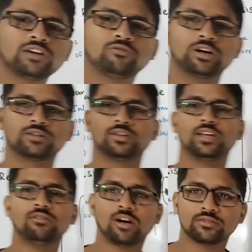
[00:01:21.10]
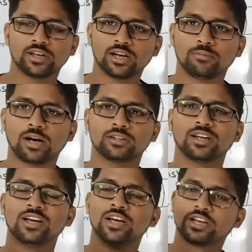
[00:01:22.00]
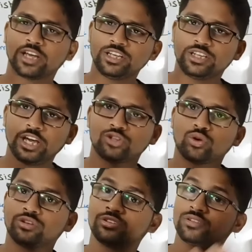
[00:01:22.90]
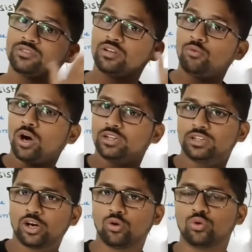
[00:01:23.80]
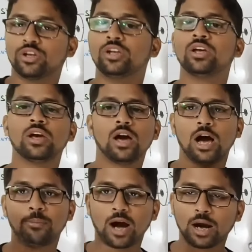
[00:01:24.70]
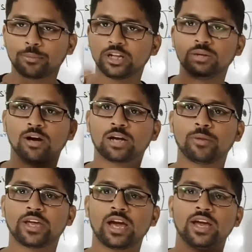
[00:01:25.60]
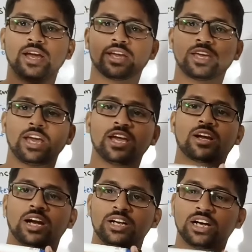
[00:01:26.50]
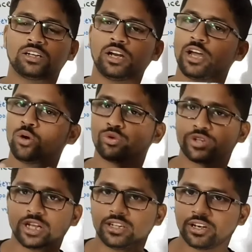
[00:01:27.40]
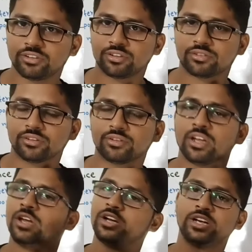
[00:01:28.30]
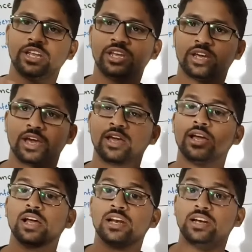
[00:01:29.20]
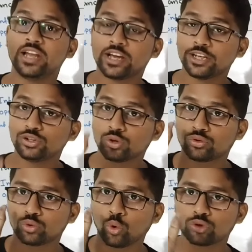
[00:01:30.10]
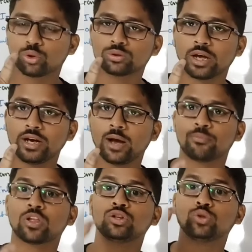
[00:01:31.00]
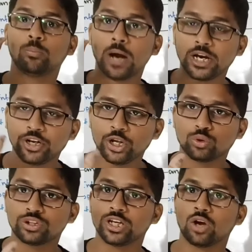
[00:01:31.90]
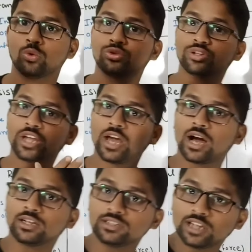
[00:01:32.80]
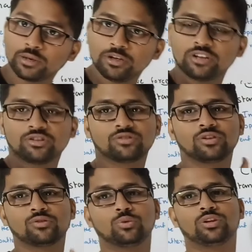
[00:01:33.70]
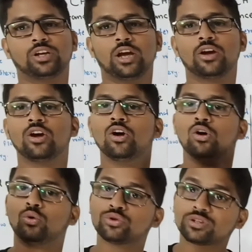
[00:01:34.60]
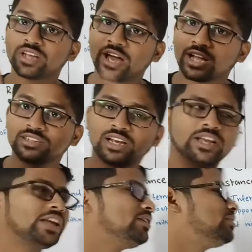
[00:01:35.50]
के वर्ड से ही वाजह है बात कि ये जो रेजिस्टेंस है वो अंदर होगी अब आपके दिमाग में क्या है कि एक कंडक्टर है उसके अंदर रेजिस्टेंस ठीक है लेकिन जो सोर्स होता है ना जो बैटरी होती है उसके अंदर भी रेजिस्टेंस होती है उसके अंदर की